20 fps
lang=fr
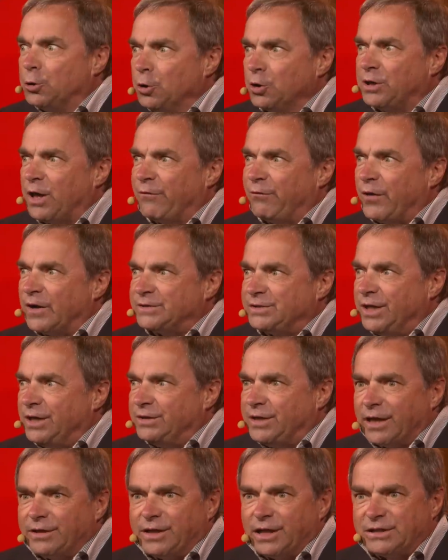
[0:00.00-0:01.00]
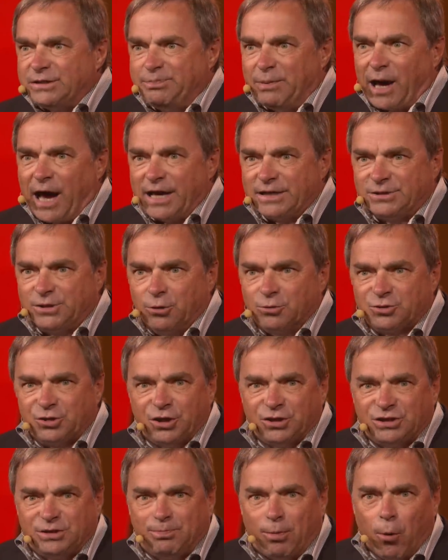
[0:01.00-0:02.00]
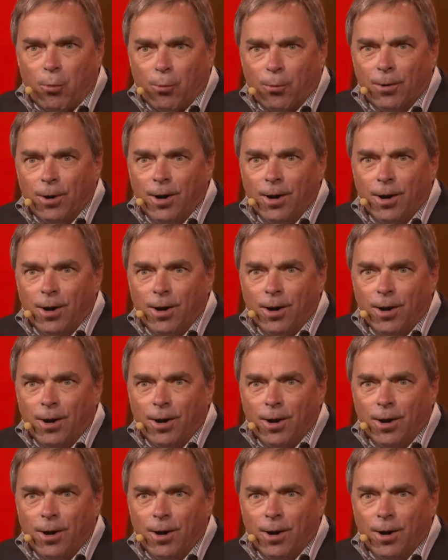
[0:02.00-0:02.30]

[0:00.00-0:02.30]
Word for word: tout effacé, date d'expiration, c'est pot.